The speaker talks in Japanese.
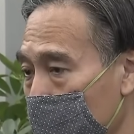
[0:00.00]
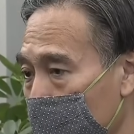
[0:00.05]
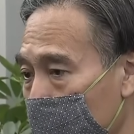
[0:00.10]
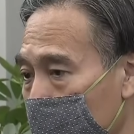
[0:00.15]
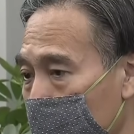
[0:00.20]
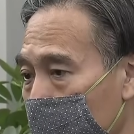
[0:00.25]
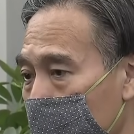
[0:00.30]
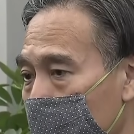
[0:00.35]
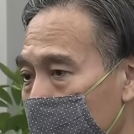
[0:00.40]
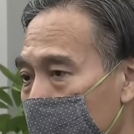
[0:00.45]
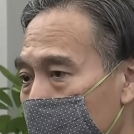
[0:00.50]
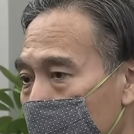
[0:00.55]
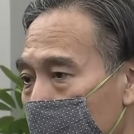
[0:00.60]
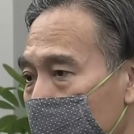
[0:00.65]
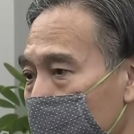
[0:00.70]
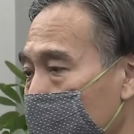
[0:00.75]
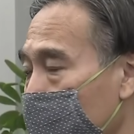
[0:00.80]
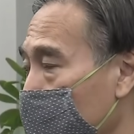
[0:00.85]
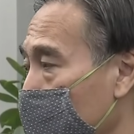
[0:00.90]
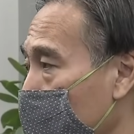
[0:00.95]
あの緊急事
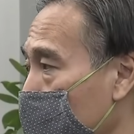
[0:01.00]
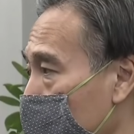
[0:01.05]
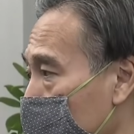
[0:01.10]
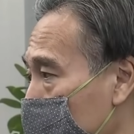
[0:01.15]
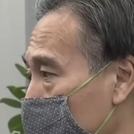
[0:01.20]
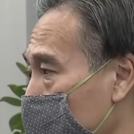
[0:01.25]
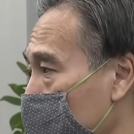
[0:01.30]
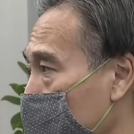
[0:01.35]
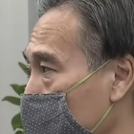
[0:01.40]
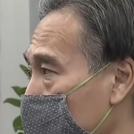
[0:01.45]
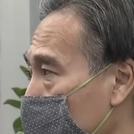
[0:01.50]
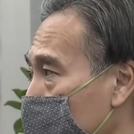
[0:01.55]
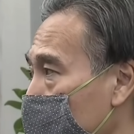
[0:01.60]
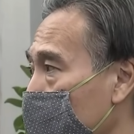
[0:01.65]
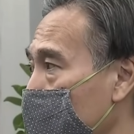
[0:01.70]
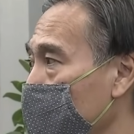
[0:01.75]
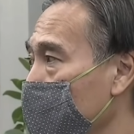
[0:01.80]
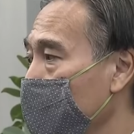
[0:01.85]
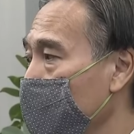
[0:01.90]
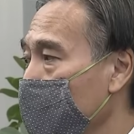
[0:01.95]
態宣言延長されま
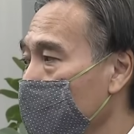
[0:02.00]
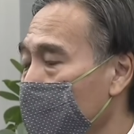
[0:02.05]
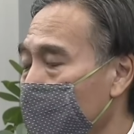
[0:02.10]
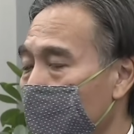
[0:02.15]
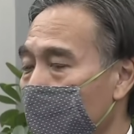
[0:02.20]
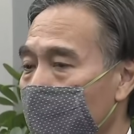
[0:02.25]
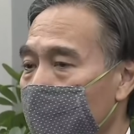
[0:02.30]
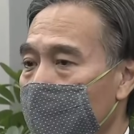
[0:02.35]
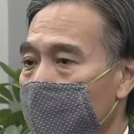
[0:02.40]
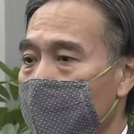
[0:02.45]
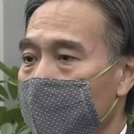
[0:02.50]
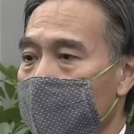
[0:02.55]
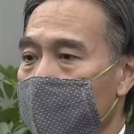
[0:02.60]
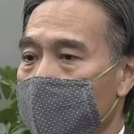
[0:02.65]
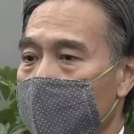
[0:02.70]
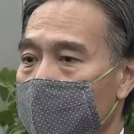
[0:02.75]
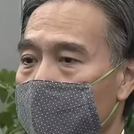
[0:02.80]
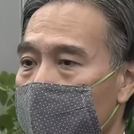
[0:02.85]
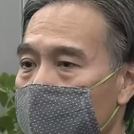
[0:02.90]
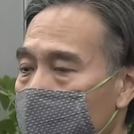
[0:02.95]
したので、
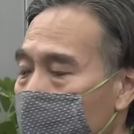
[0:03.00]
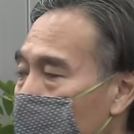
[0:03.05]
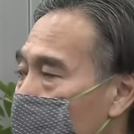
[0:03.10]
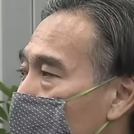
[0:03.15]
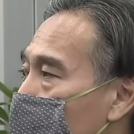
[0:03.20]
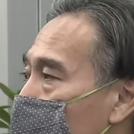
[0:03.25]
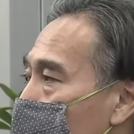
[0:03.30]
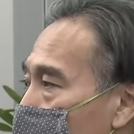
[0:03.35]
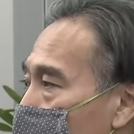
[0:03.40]
えー、と思って